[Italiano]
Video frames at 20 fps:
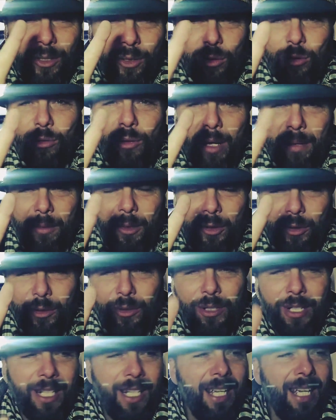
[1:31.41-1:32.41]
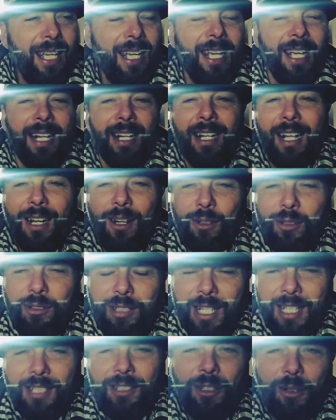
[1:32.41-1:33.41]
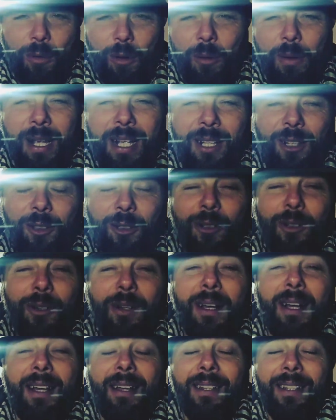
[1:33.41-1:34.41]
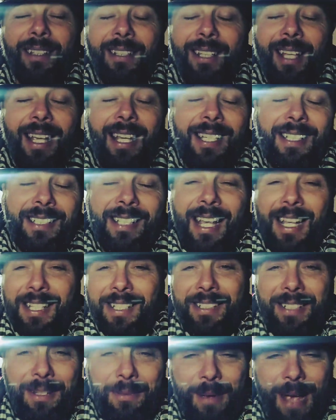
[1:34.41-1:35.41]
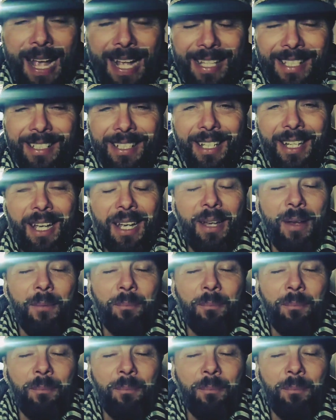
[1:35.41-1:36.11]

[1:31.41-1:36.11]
due motori nello stesso momento, dei stessi mezzi.